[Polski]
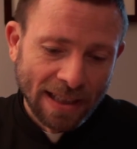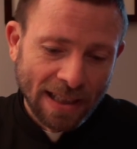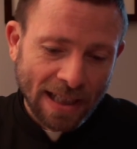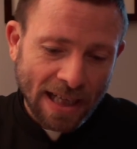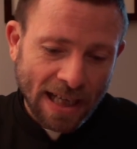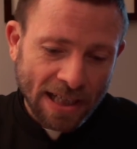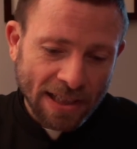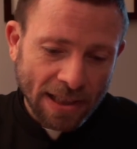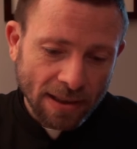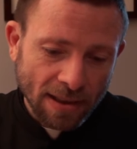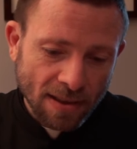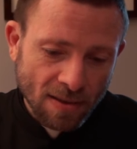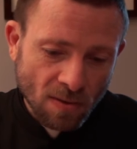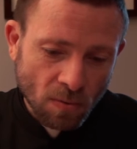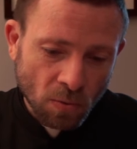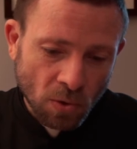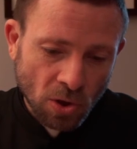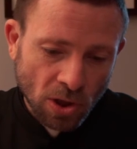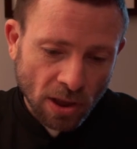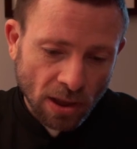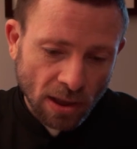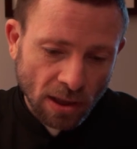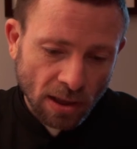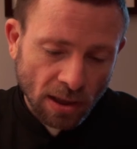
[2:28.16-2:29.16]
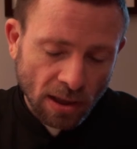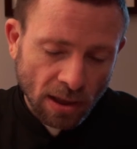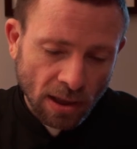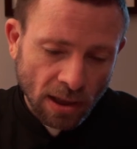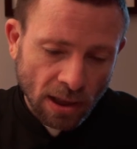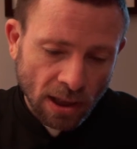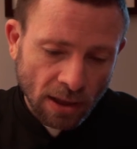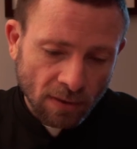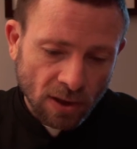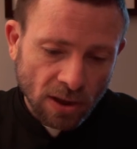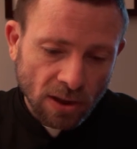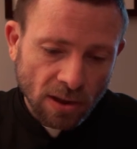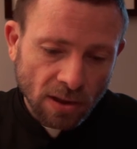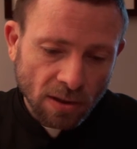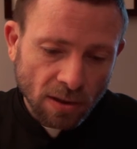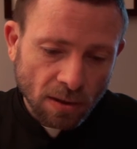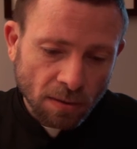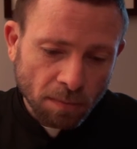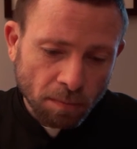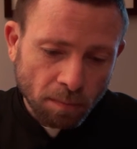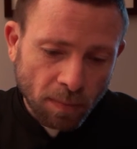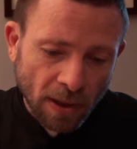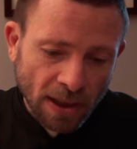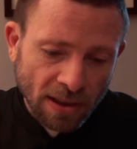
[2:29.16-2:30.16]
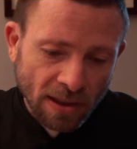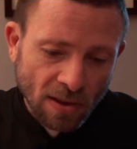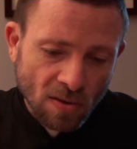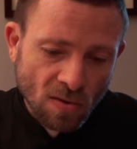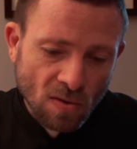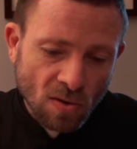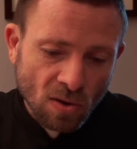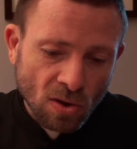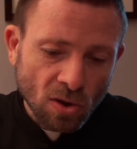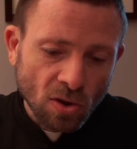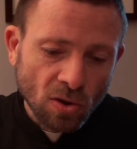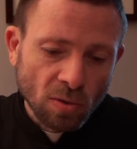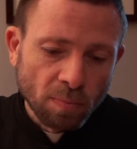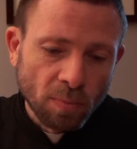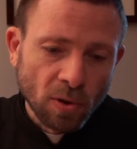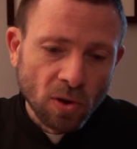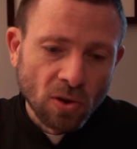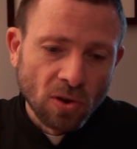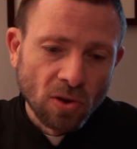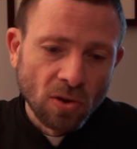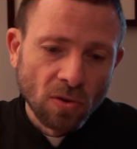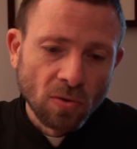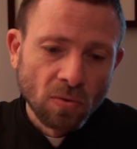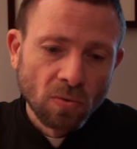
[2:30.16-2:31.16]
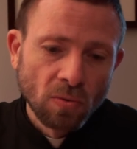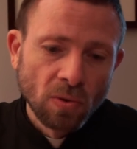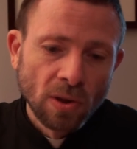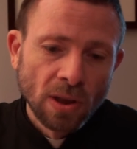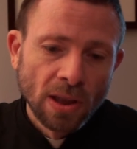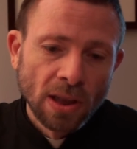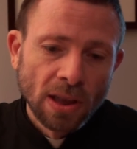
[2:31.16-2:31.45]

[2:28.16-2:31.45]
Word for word: a na Jezusie, Wtedy Pan Jezus krok po kroku